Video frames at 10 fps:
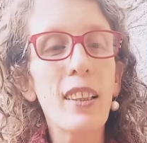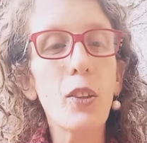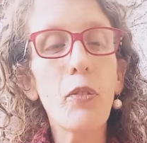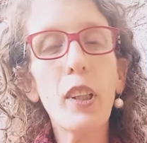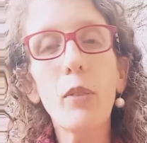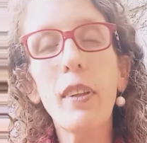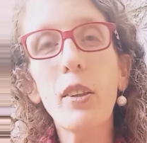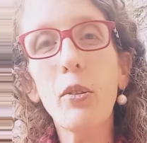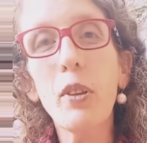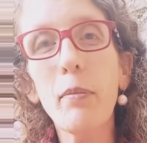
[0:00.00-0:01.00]
de fica uma
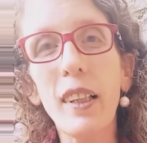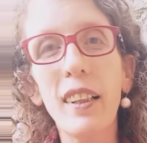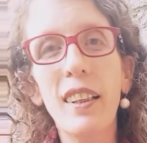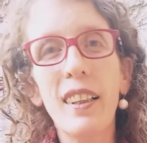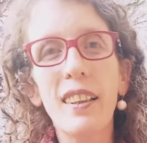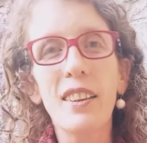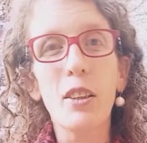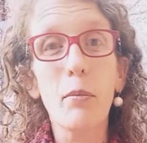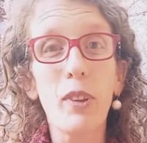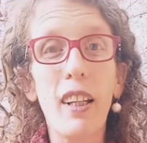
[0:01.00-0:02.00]
turma
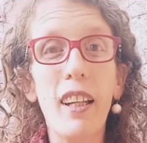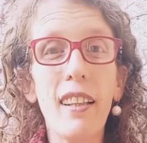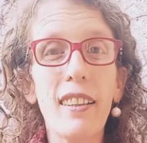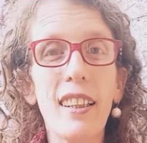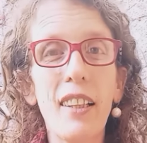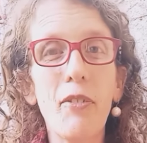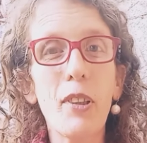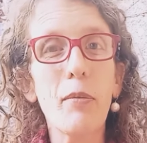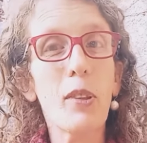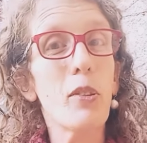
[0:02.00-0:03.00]
de mulheres e aí
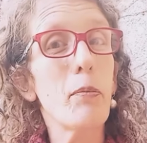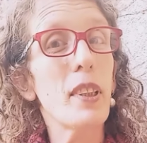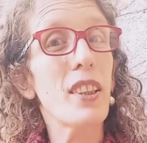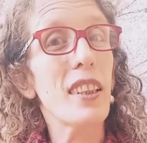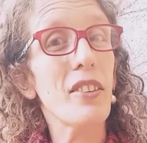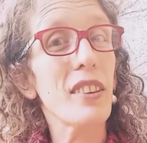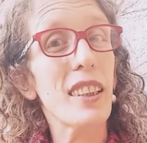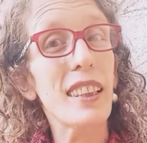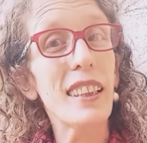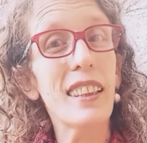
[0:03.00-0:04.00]
fica uma
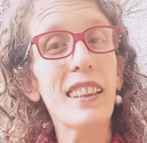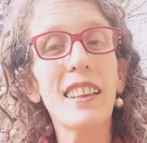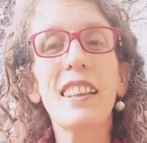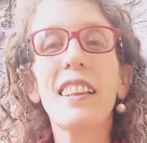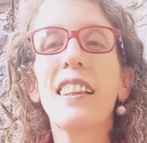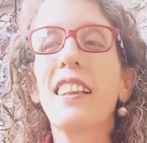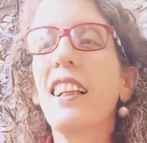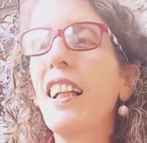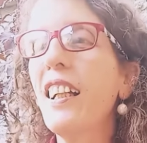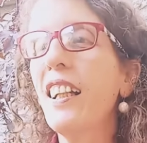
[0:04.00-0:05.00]
competiçãozinha,
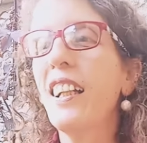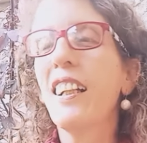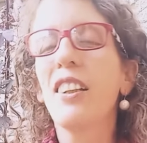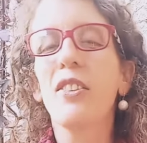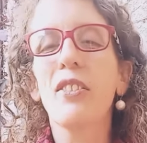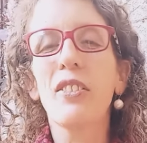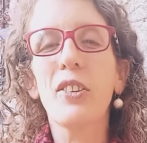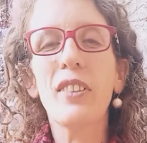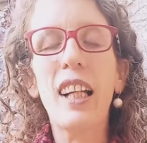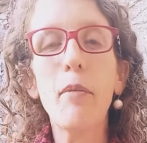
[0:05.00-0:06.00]
né? Não
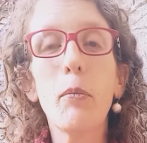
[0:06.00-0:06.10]
não está